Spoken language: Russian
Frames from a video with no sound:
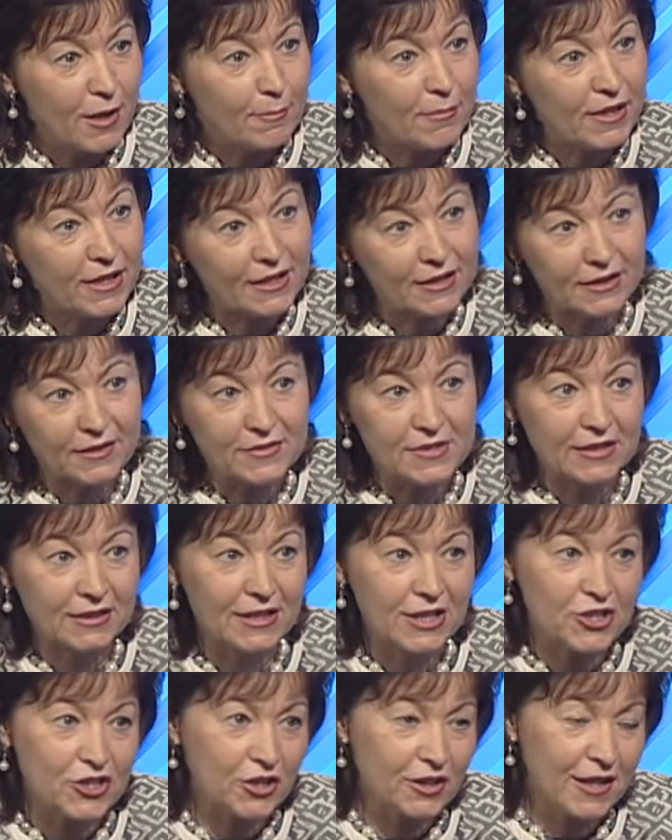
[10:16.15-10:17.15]
Мы как-то
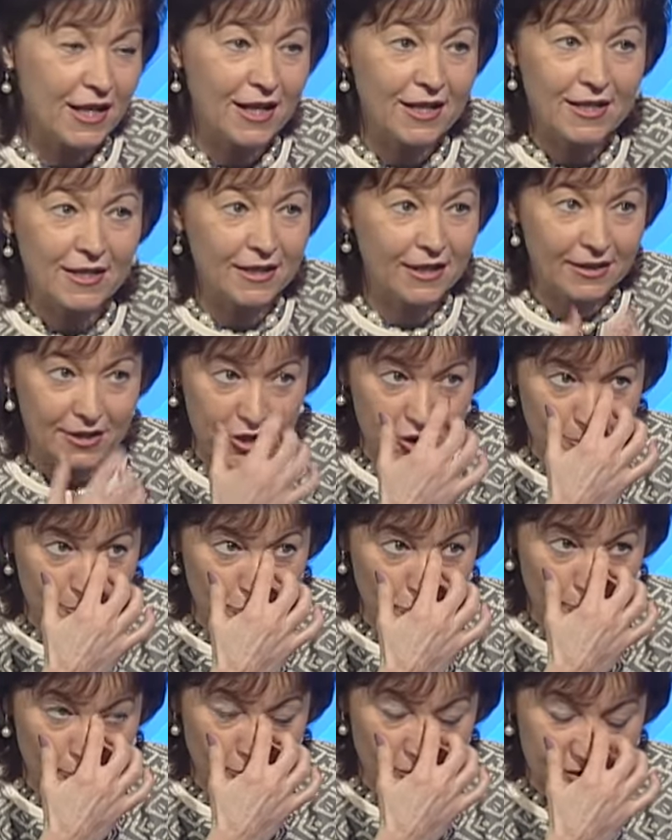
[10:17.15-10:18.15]
всегда считали, я даже
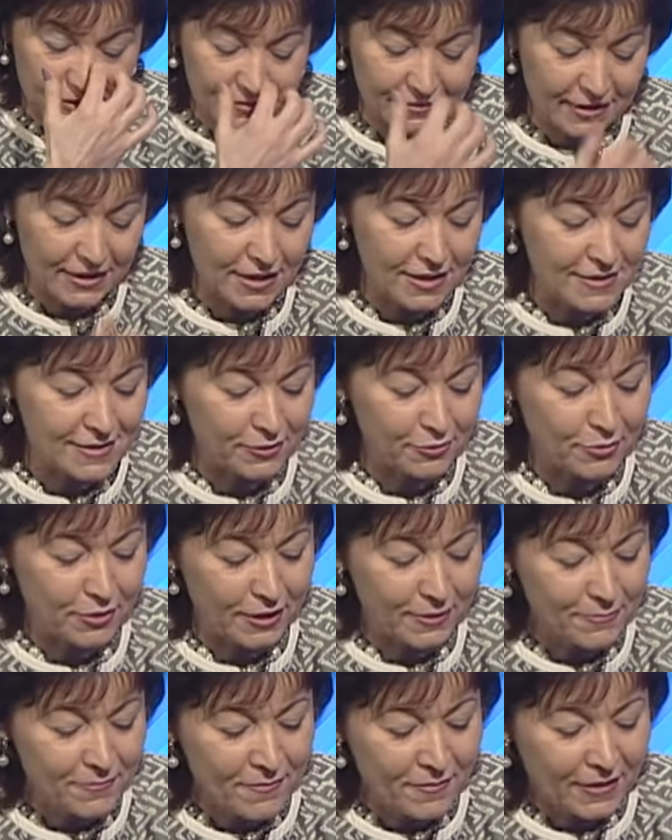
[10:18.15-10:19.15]
помню из своей
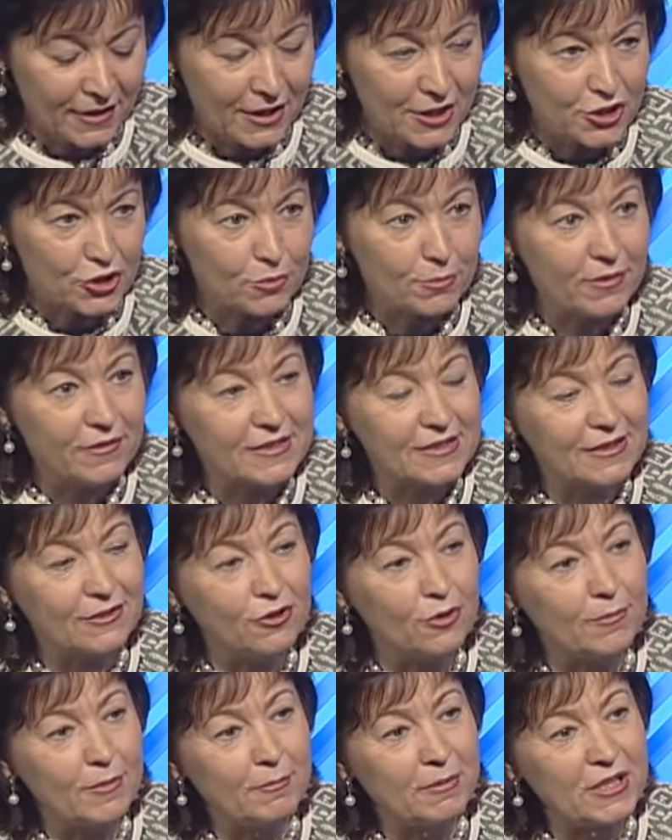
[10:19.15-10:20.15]
истории, что мы в
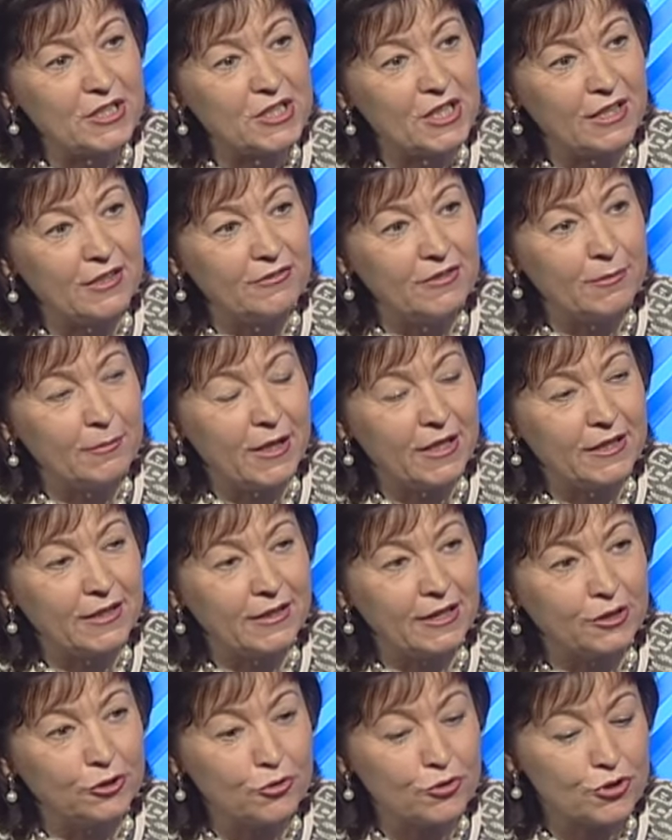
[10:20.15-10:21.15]
основном обращали внимание
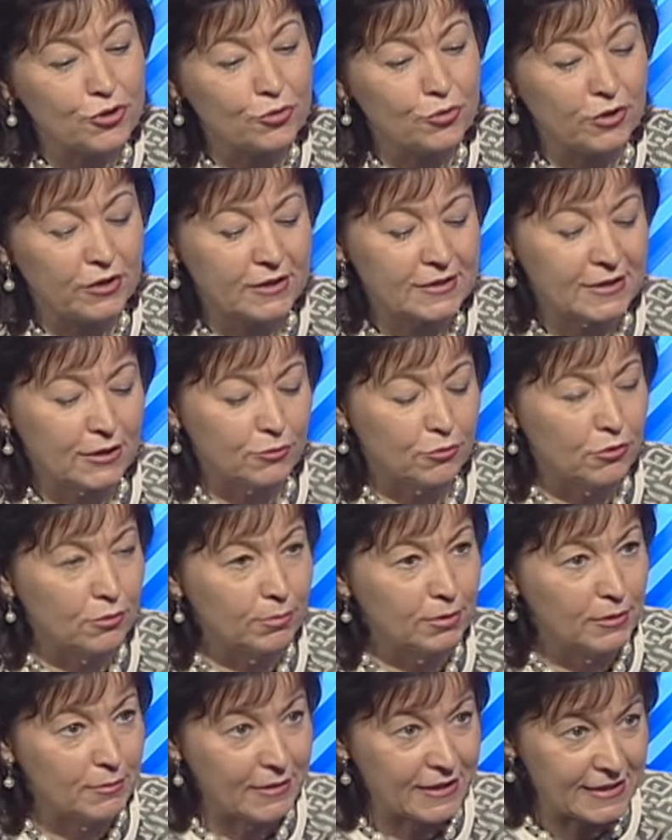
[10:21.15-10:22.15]
на то, что это закон
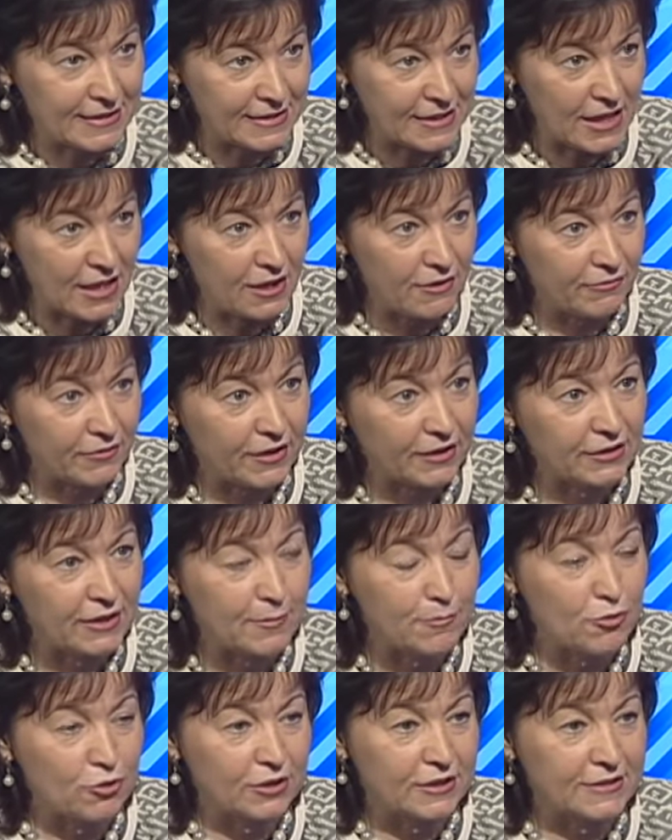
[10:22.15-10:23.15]
был Моисеев,
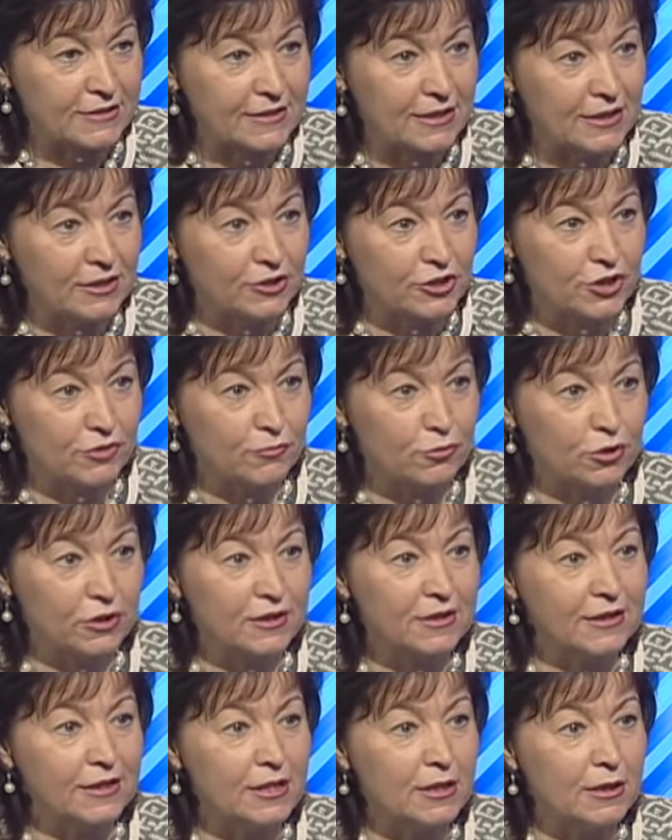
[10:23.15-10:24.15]
когда Бог разделил
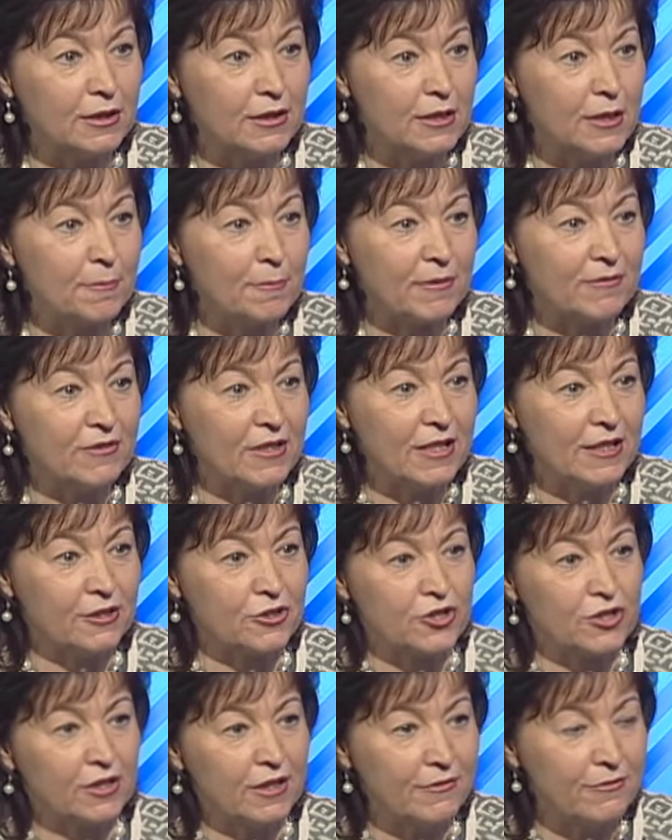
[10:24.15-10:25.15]
животных и, и повелел
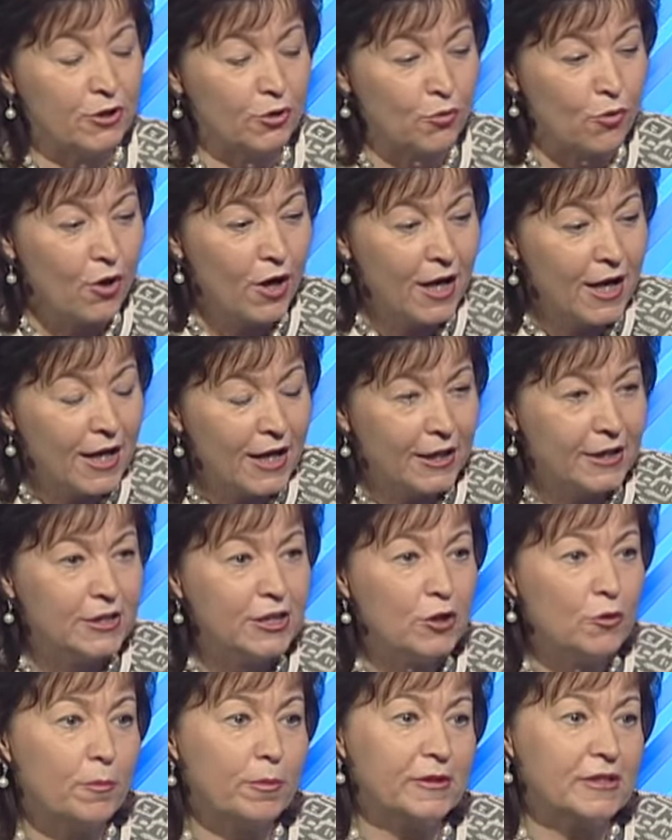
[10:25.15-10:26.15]
человеку
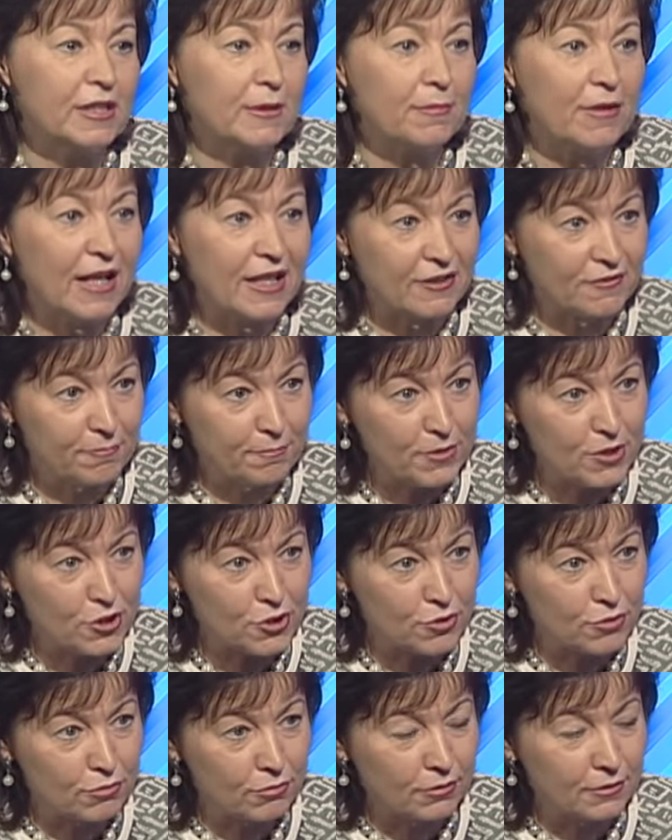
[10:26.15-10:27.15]
не употреблять в
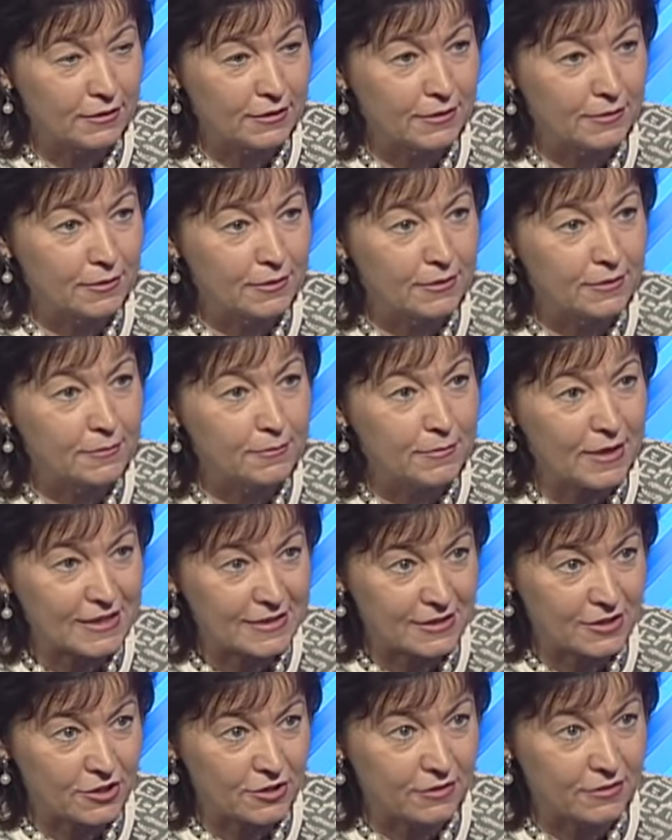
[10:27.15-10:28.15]
пищу э,
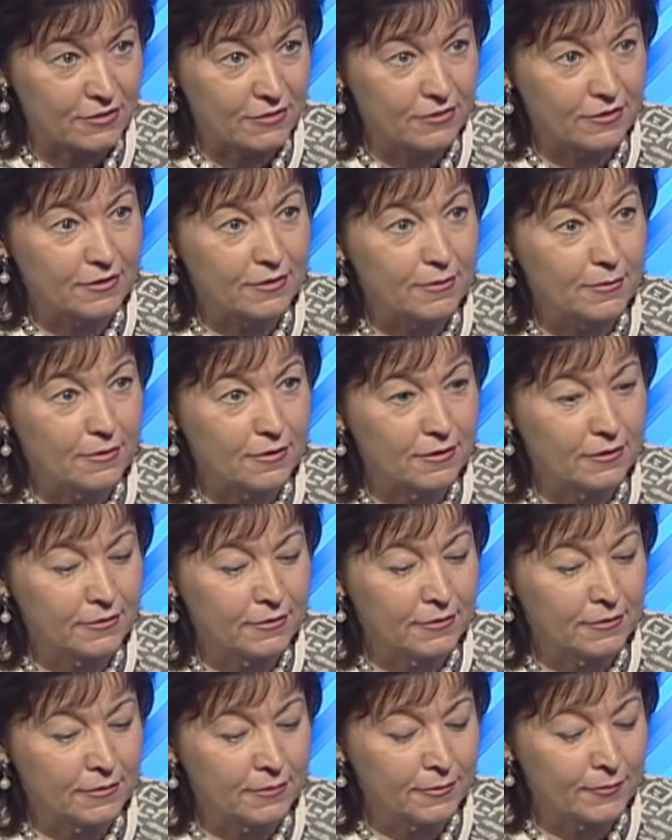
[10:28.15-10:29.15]
мясо
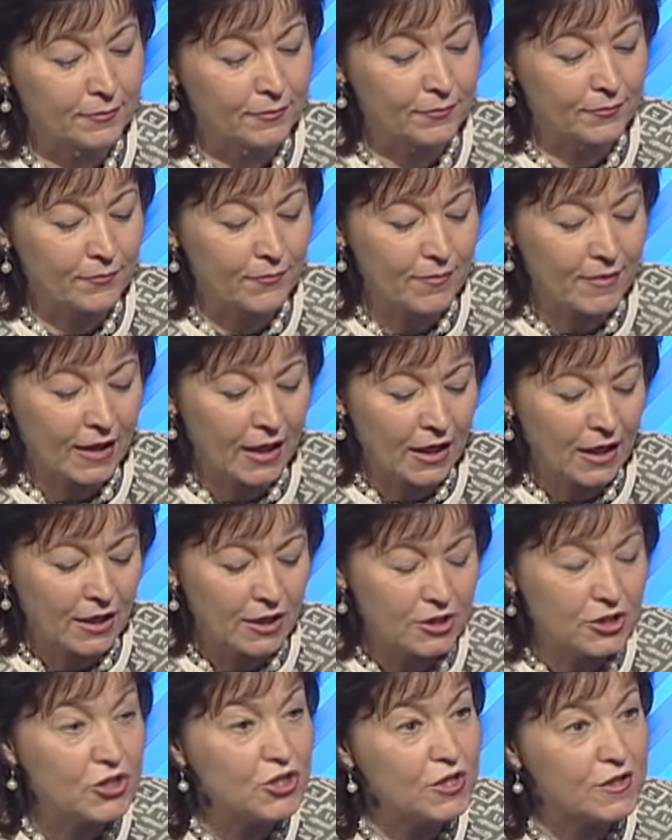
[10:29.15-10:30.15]
Эм,
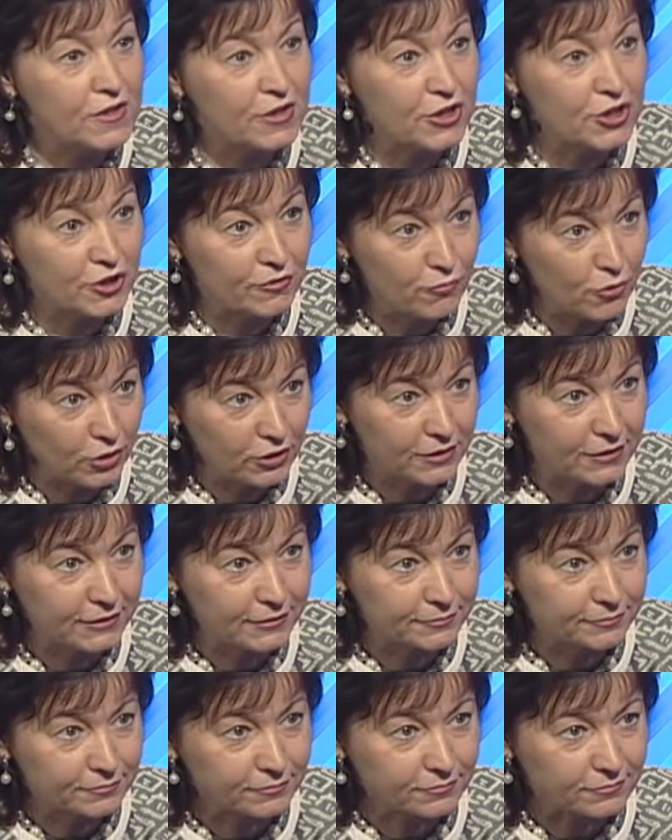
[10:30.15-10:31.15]
нечистых животных,